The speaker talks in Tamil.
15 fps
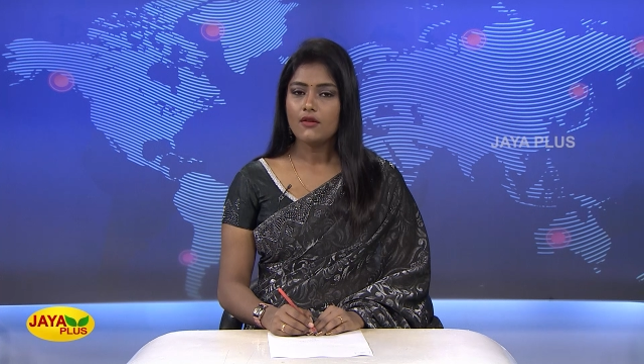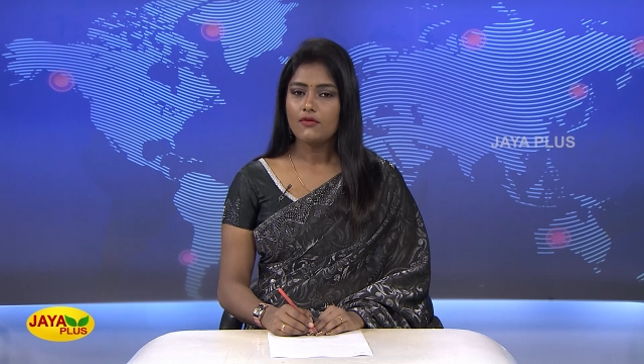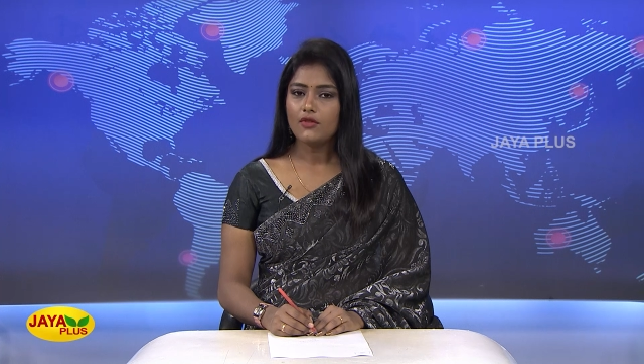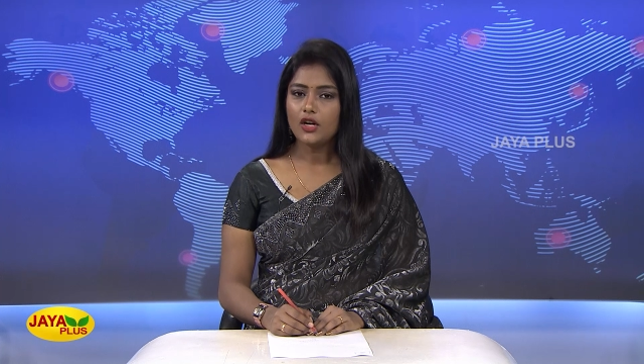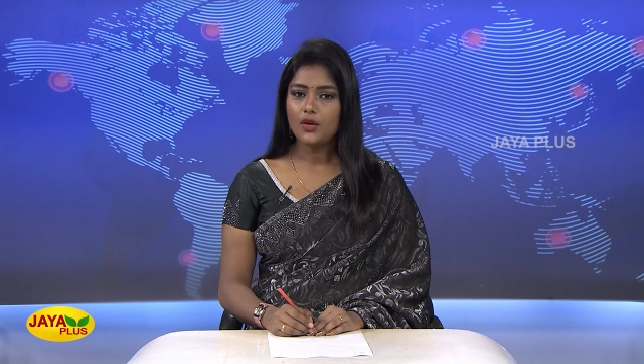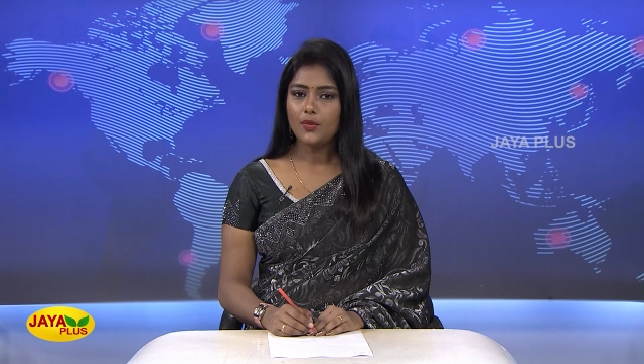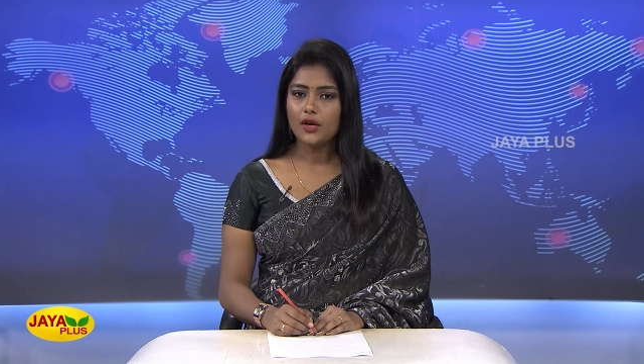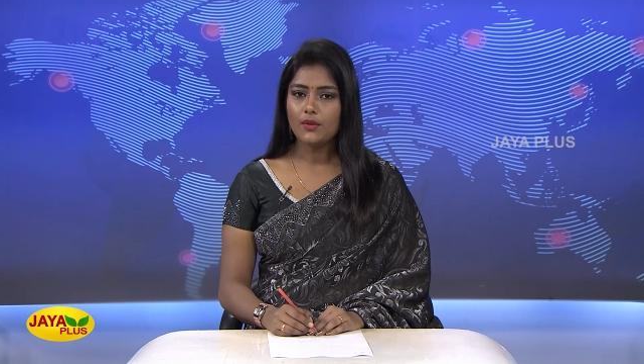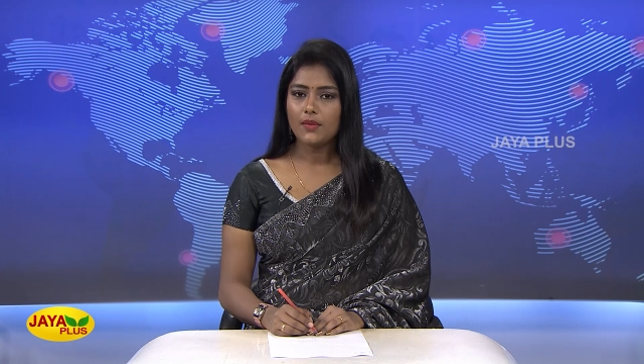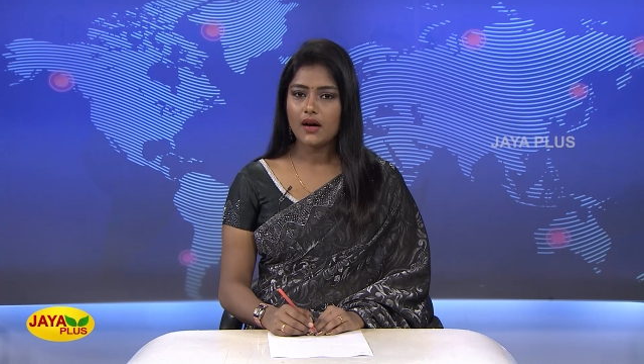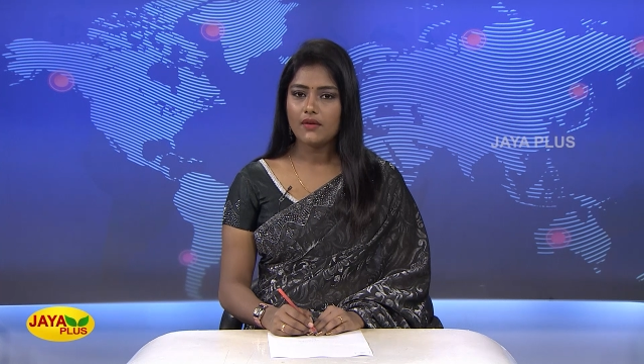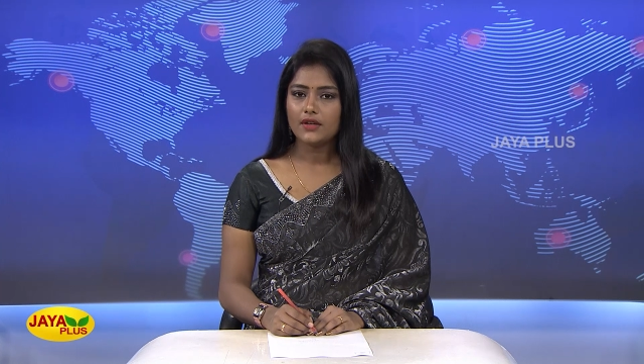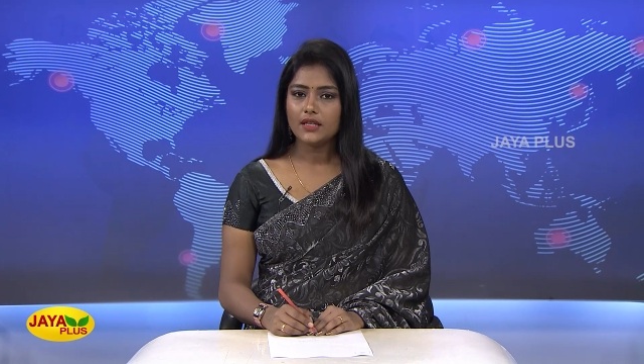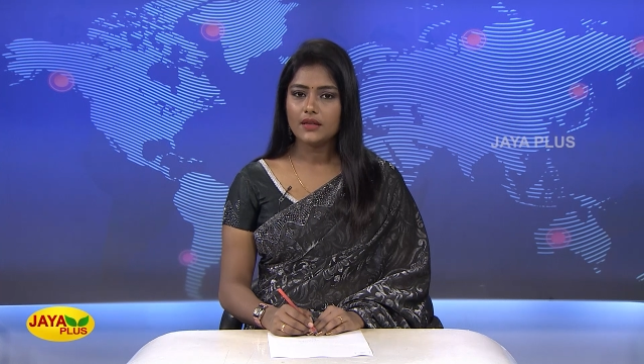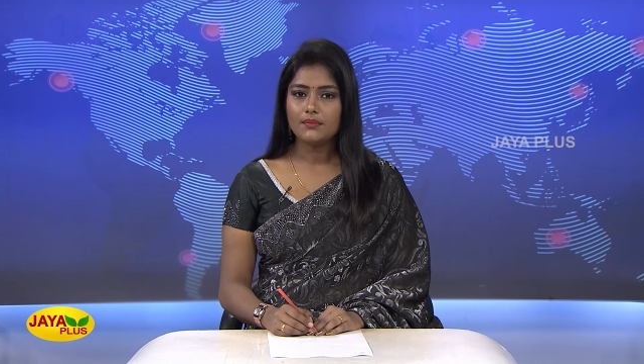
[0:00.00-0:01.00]
விழுப்புரம்
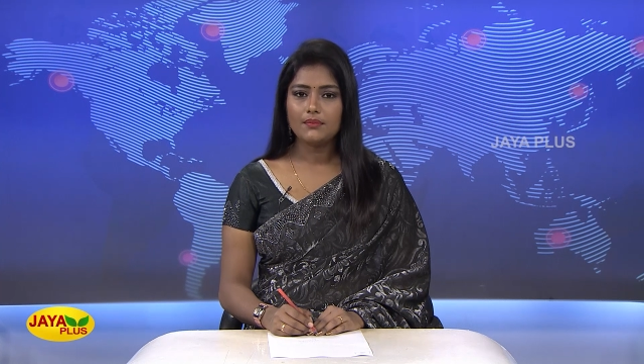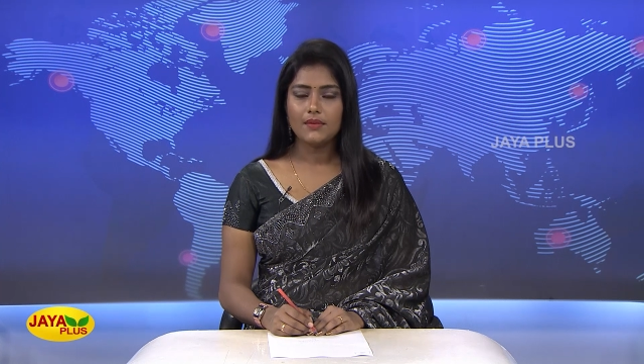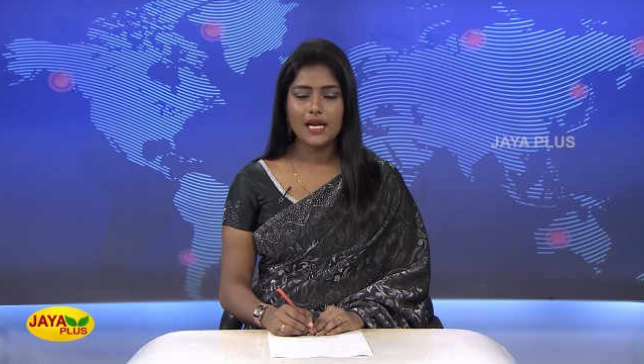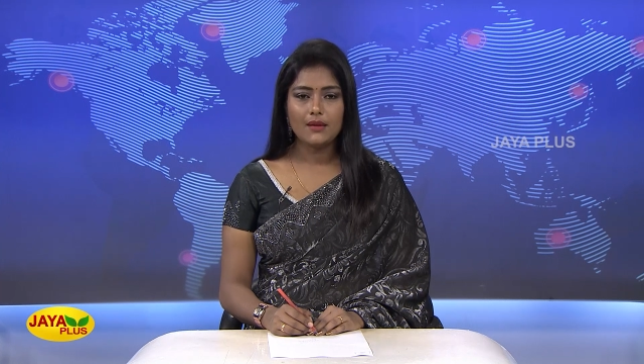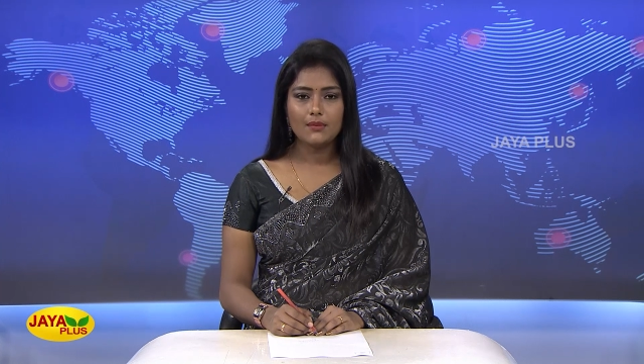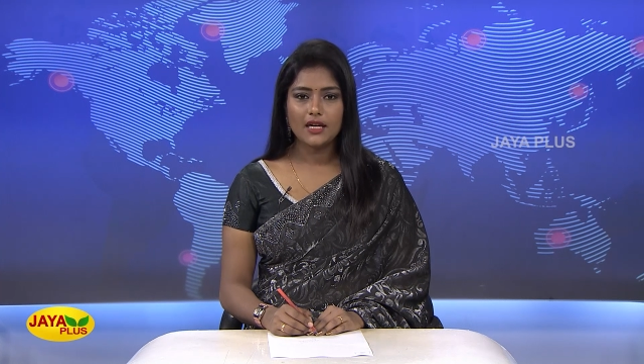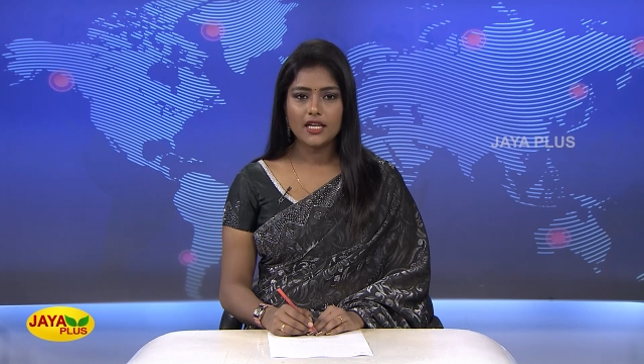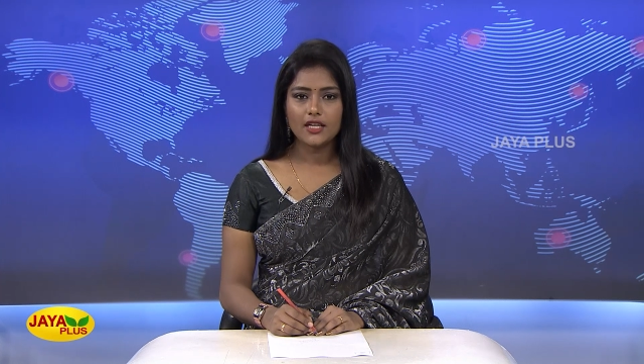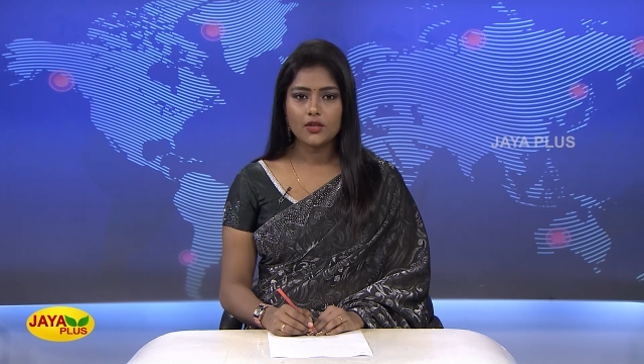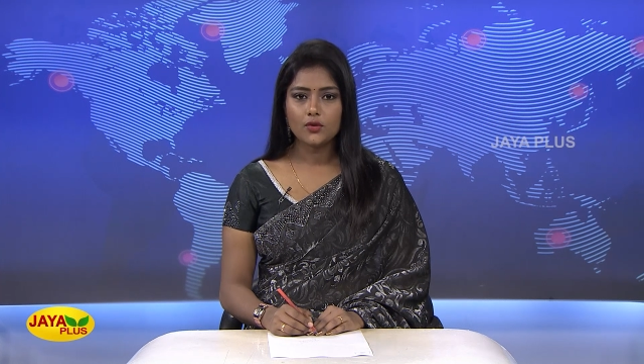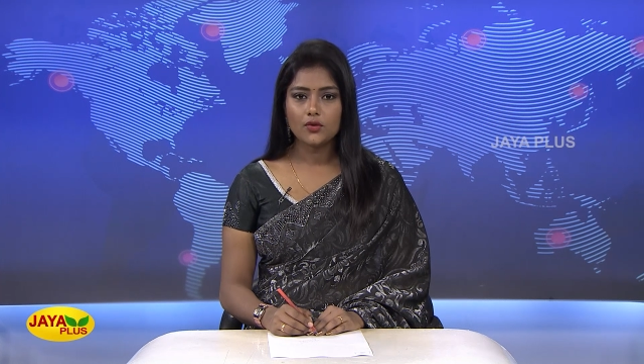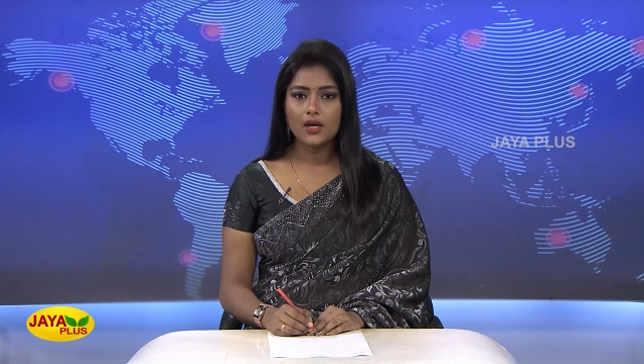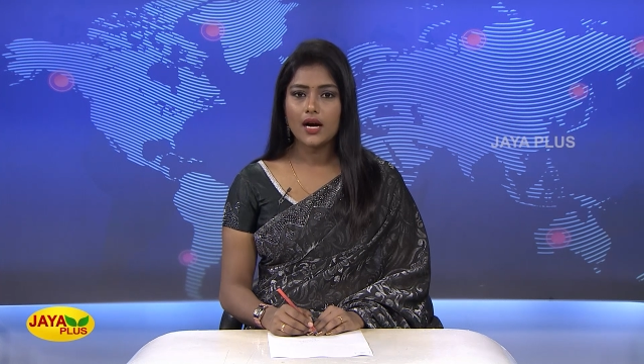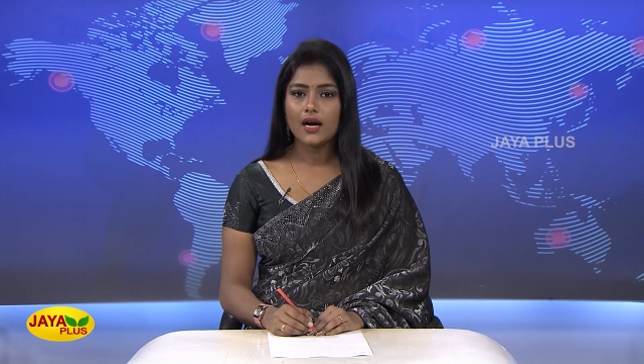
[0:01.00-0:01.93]
மாவட்டம் மேல்மலையனூர்